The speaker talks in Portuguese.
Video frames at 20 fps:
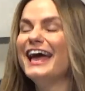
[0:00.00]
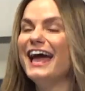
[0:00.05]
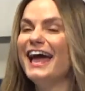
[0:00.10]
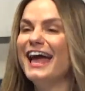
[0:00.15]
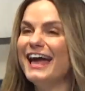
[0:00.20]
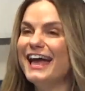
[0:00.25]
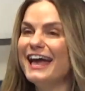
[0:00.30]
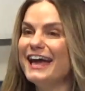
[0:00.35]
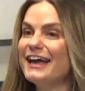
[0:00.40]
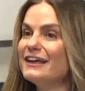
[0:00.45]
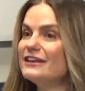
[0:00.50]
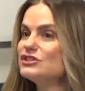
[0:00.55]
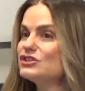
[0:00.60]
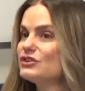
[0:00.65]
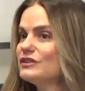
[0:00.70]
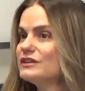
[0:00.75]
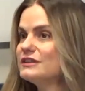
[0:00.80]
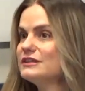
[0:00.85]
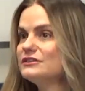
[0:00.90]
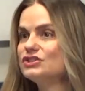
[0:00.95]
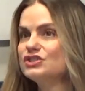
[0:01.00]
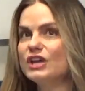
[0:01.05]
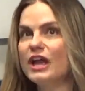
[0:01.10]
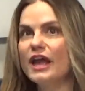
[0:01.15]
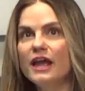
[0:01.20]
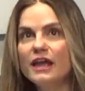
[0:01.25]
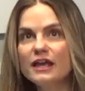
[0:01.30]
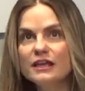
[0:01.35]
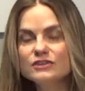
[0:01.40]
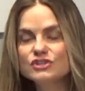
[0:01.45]
É, já falou,
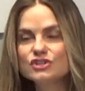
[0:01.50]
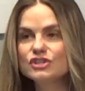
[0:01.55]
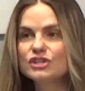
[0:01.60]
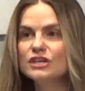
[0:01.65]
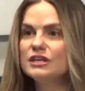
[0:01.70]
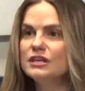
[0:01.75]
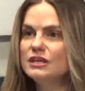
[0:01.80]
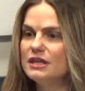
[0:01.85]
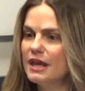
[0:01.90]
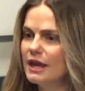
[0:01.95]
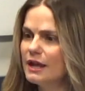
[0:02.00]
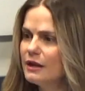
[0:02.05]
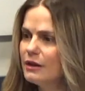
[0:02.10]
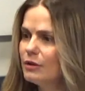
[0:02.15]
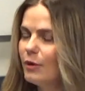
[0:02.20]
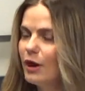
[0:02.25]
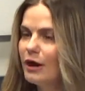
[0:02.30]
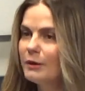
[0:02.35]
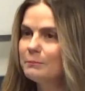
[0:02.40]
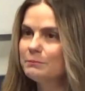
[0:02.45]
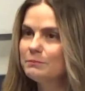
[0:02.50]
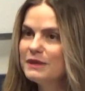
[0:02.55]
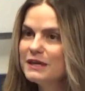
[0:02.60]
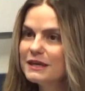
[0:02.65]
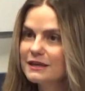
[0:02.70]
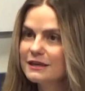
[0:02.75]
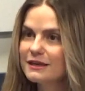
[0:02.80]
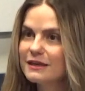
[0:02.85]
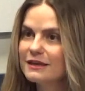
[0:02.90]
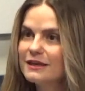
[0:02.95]
gente, e ele no maior
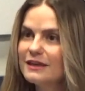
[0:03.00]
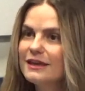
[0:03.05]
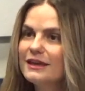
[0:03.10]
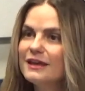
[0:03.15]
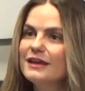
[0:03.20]
pique.